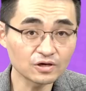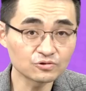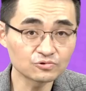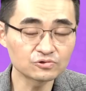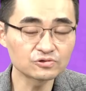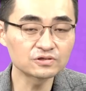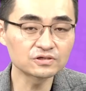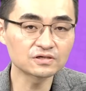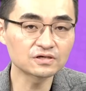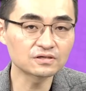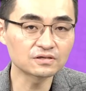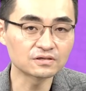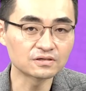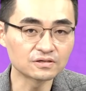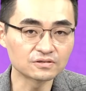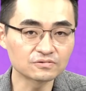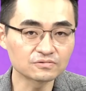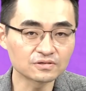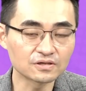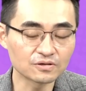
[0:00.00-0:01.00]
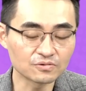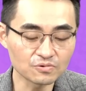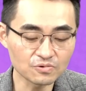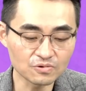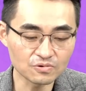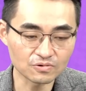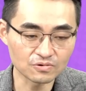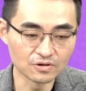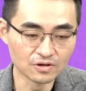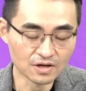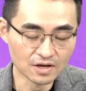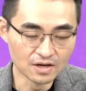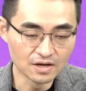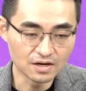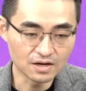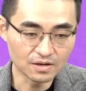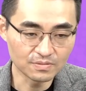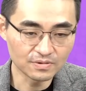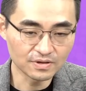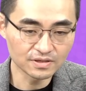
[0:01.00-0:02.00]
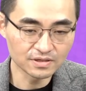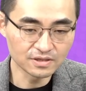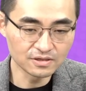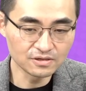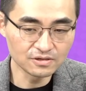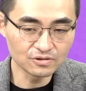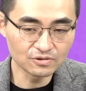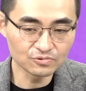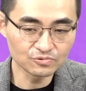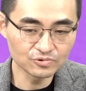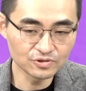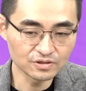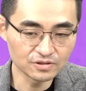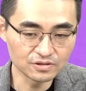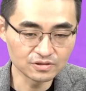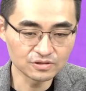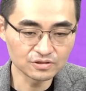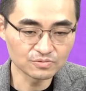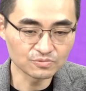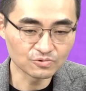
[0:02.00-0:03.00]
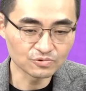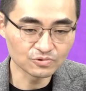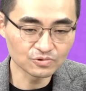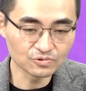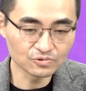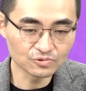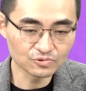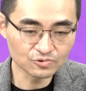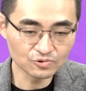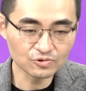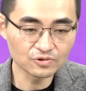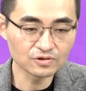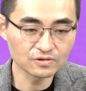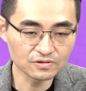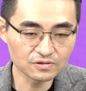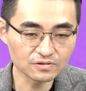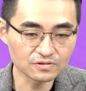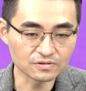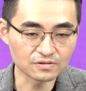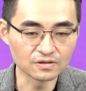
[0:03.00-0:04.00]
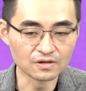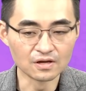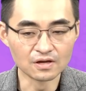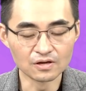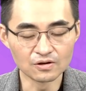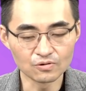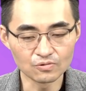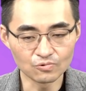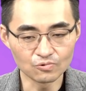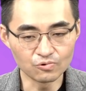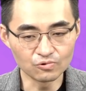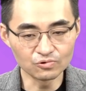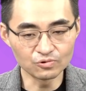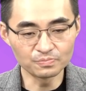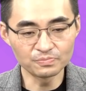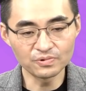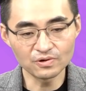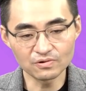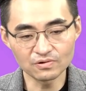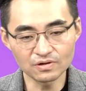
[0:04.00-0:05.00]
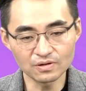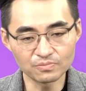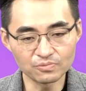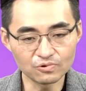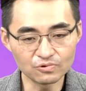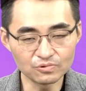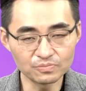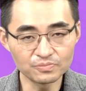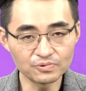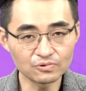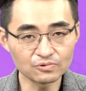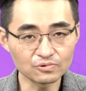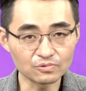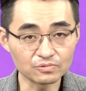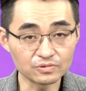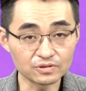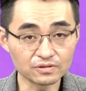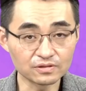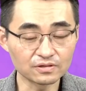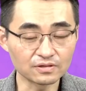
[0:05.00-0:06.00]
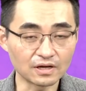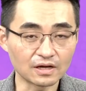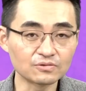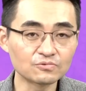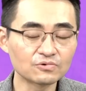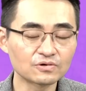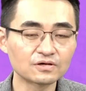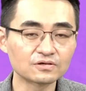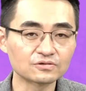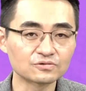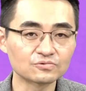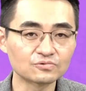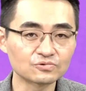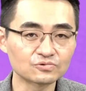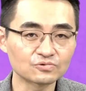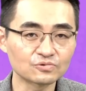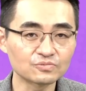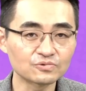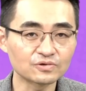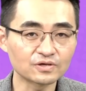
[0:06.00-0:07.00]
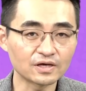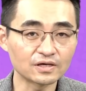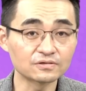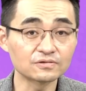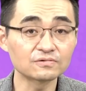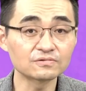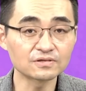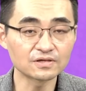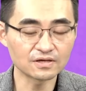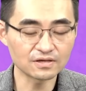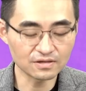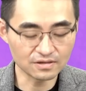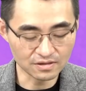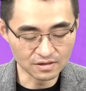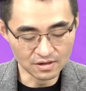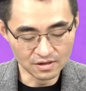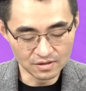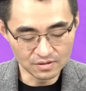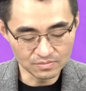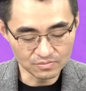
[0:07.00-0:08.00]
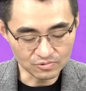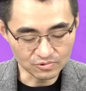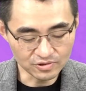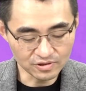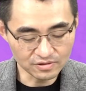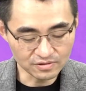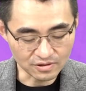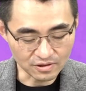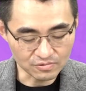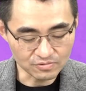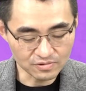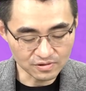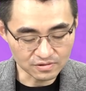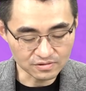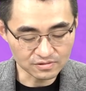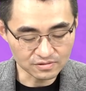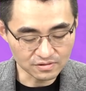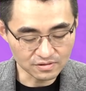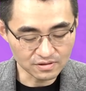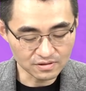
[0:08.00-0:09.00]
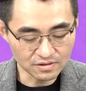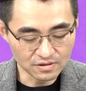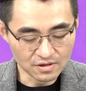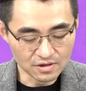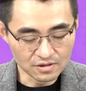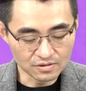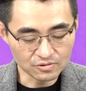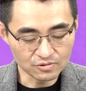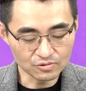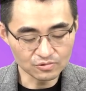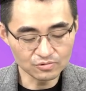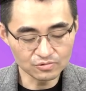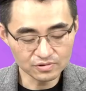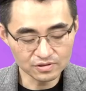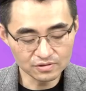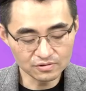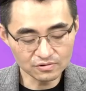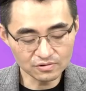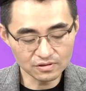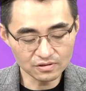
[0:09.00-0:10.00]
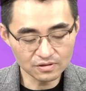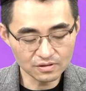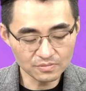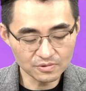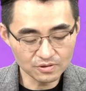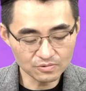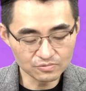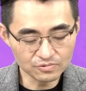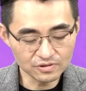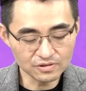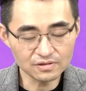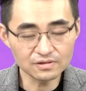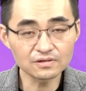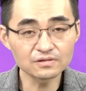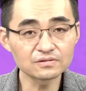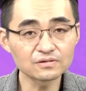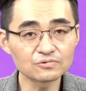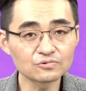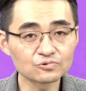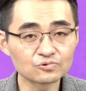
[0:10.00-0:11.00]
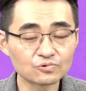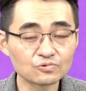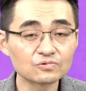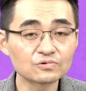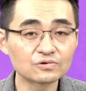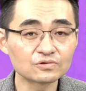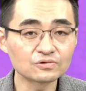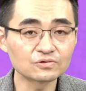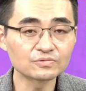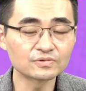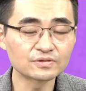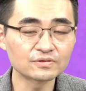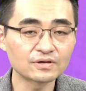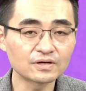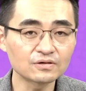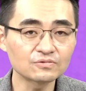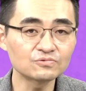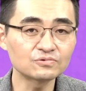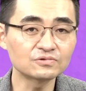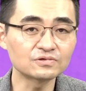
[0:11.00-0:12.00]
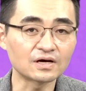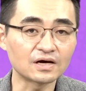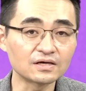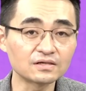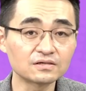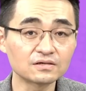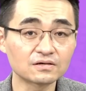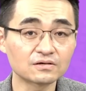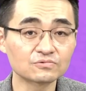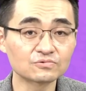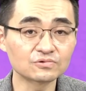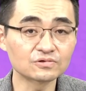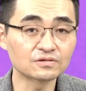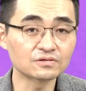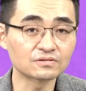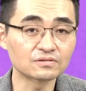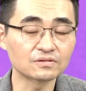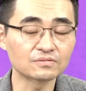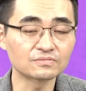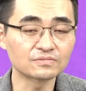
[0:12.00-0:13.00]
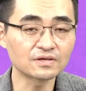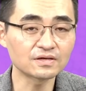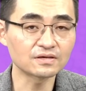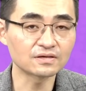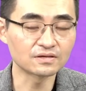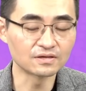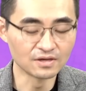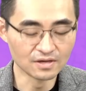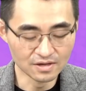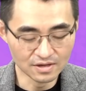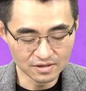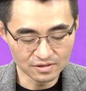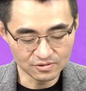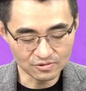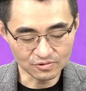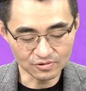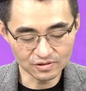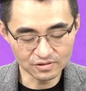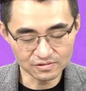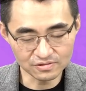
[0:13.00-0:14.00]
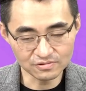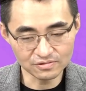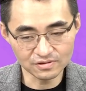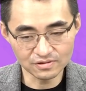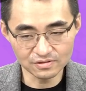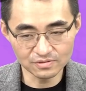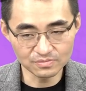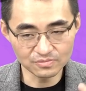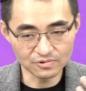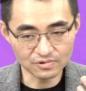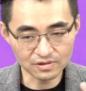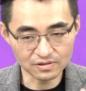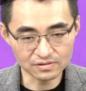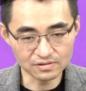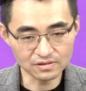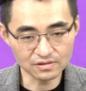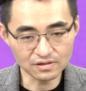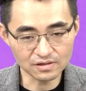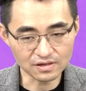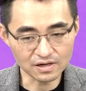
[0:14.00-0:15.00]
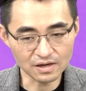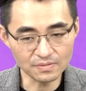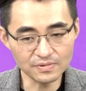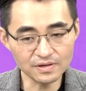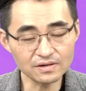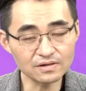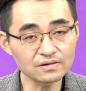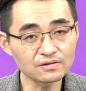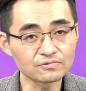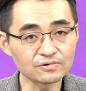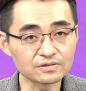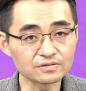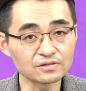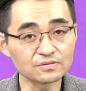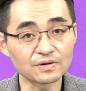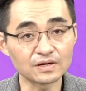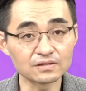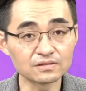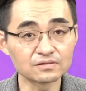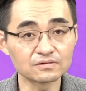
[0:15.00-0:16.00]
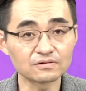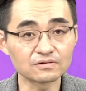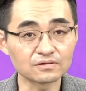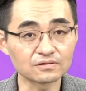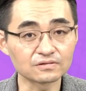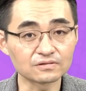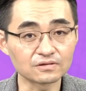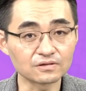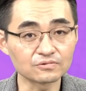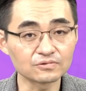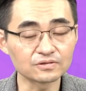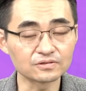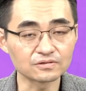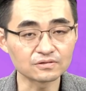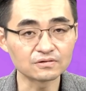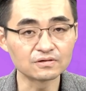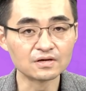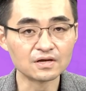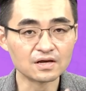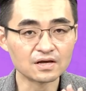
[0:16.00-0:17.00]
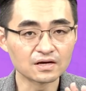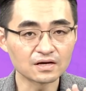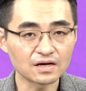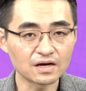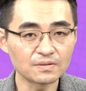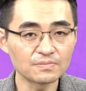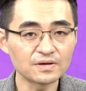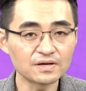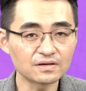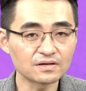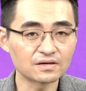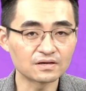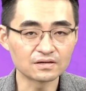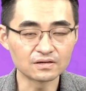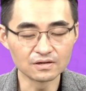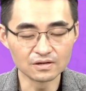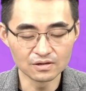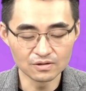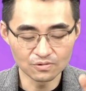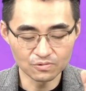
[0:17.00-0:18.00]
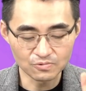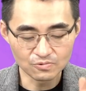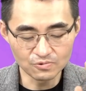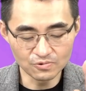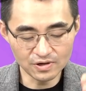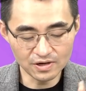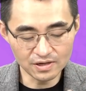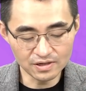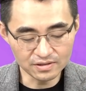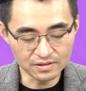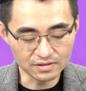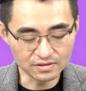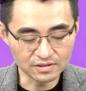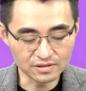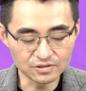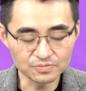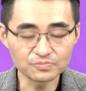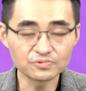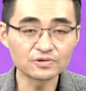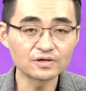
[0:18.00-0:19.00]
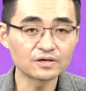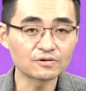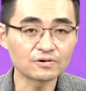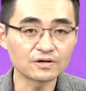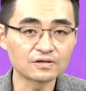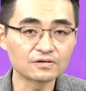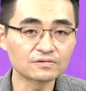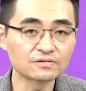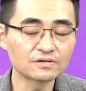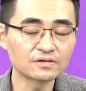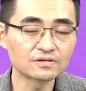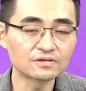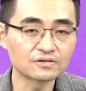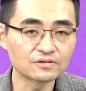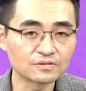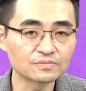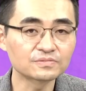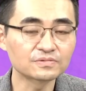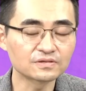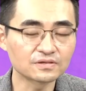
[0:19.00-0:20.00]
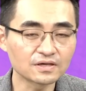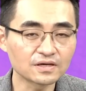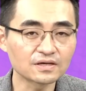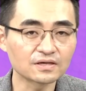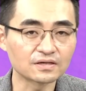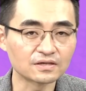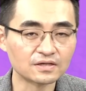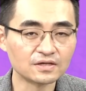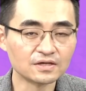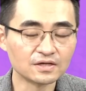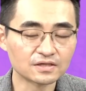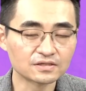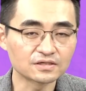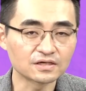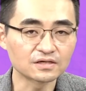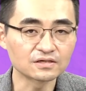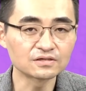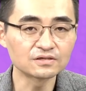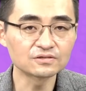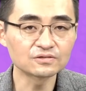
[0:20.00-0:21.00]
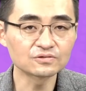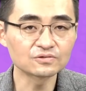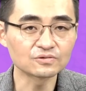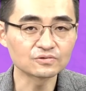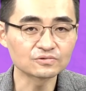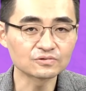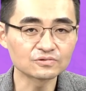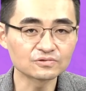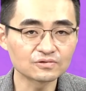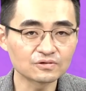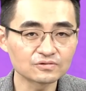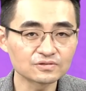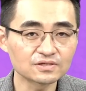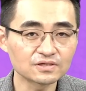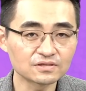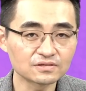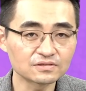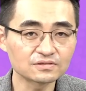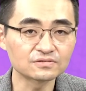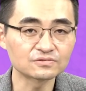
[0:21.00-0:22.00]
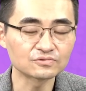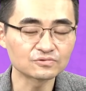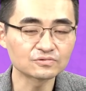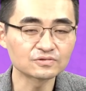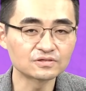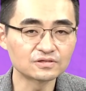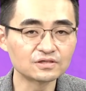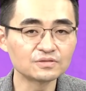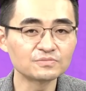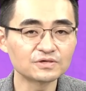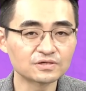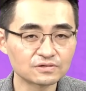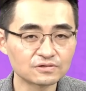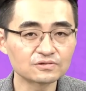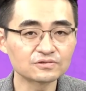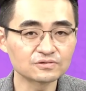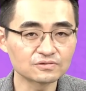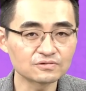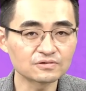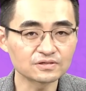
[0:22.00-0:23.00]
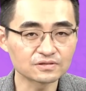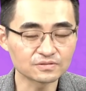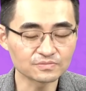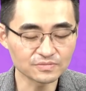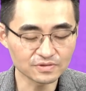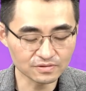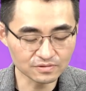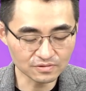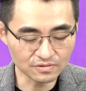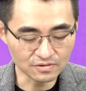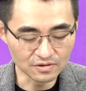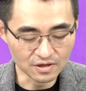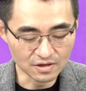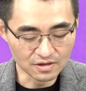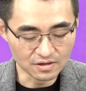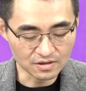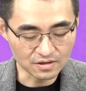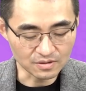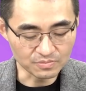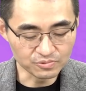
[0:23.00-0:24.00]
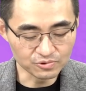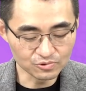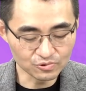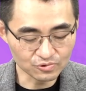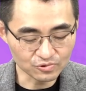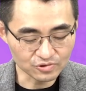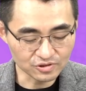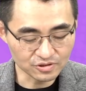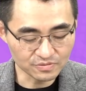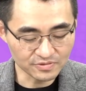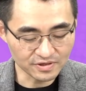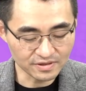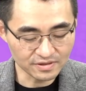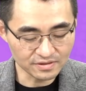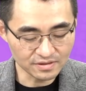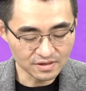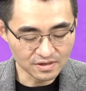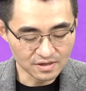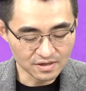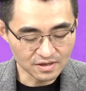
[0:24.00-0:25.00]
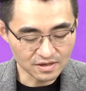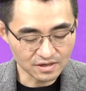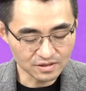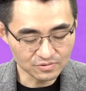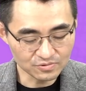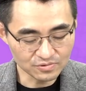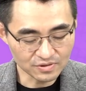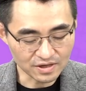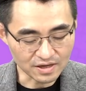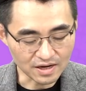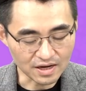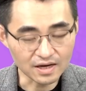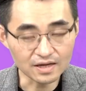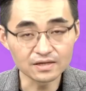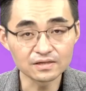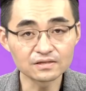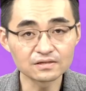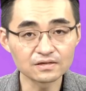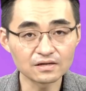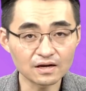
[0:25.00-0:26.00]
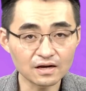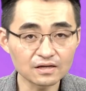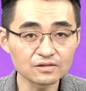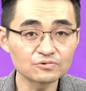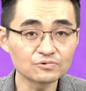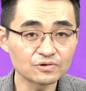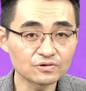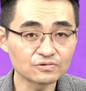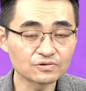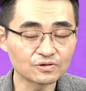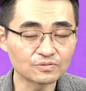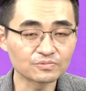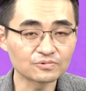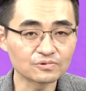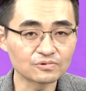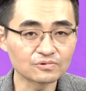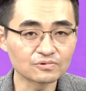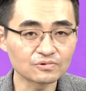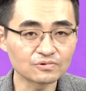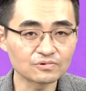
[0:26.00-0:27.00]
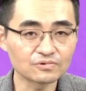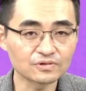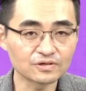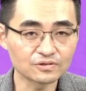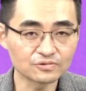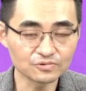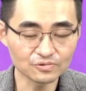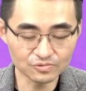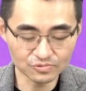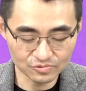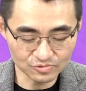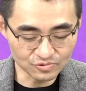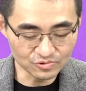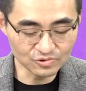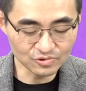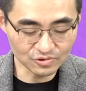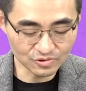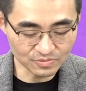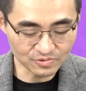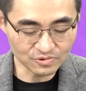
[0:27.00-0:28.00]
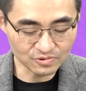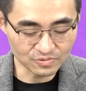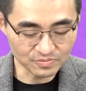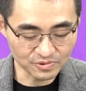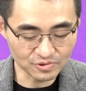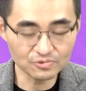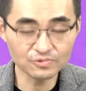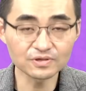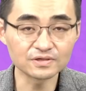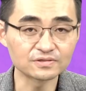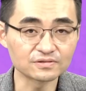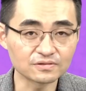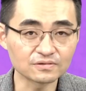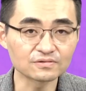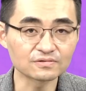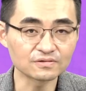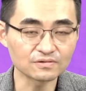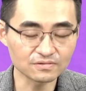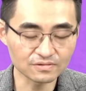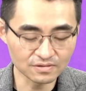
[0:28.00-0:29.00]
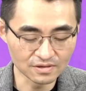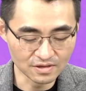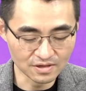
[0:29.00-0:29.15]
출시가 예정되고 아마 1년 후인 25년도 초에는 고급형과 보급형으로 이렇게 나눠가지고 좀 더 개선된 모델이 나올 것 같은데 결국 이렇게 되면 우리나라한테도 좋은 거죠. 왜냐하면 한국은 IT 강국이기 때문에 여기 들어가는 뭐 특히 카메라가 굉장히 많이 들어가더라고요. 그래서 카메라 OLED 디스플레이 관련된 기업들의 장기적인 어떤 성장은 좀 그림이 그려진 것 같습니다. 그래서 애플도 좋지만 한국의 IT 하드웨어 기업들도 계속 눈여겨볼 필요가 있었던